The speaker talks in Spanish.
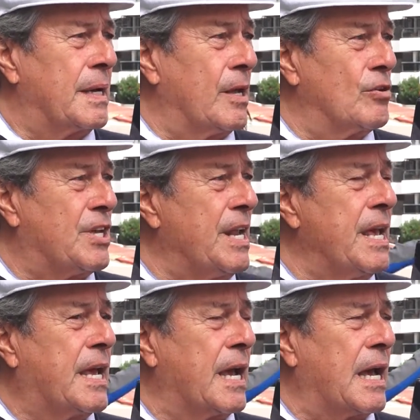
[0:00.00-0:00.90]
que nos
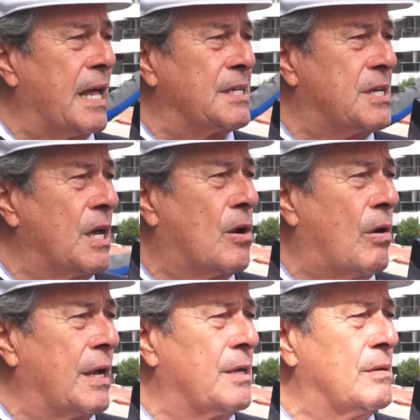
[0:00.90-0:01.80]
elige cada
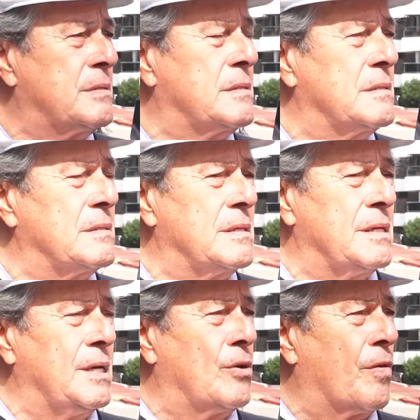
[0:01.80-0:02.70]
cinco años
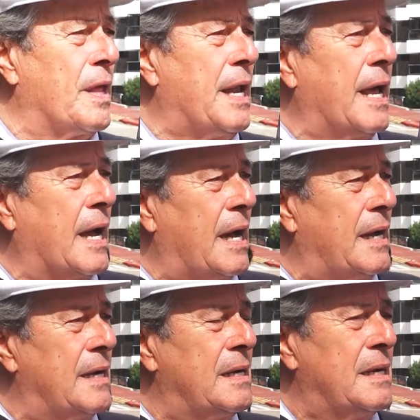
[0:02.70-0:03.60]
y nos
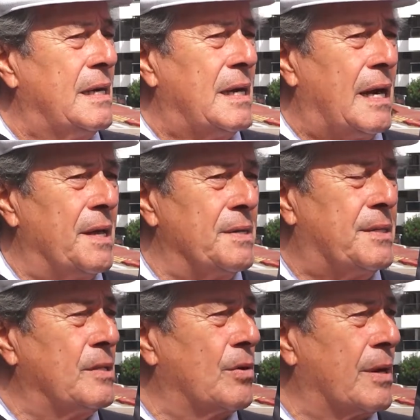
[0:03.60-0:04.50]
delega a
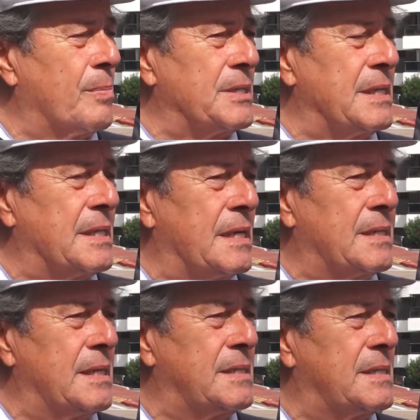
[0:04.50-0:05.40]
distintos
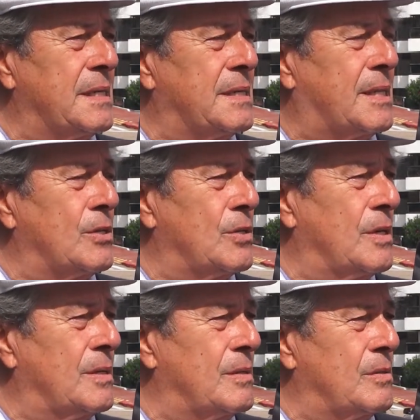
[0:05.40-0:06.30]
representantes este, eh,
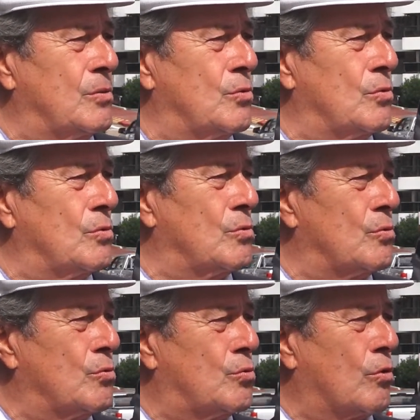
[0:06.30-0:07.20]
eh,
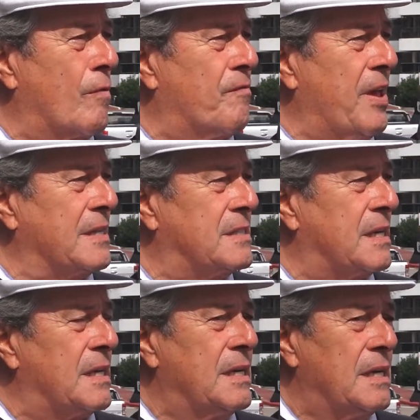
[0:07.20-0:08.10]
su
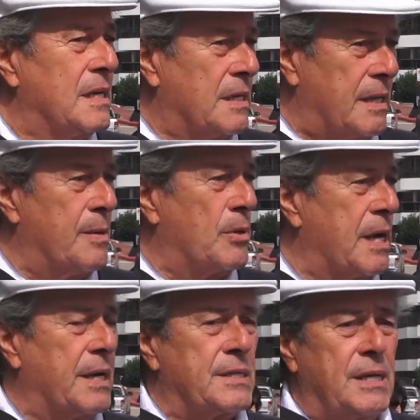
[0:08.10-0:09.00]
confianza, que tenemos
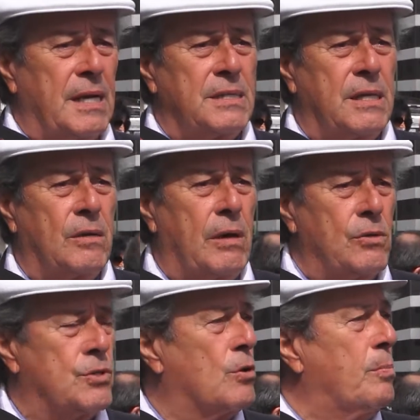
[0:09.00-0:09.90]
que ejercerla en cinco
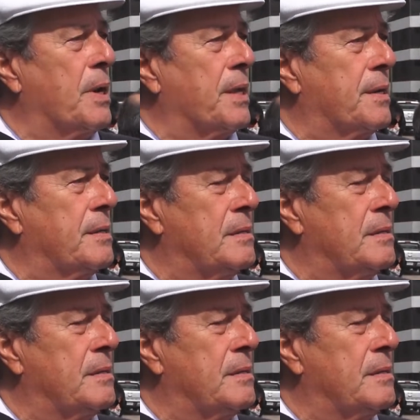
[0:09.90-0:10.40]
años y cumplir.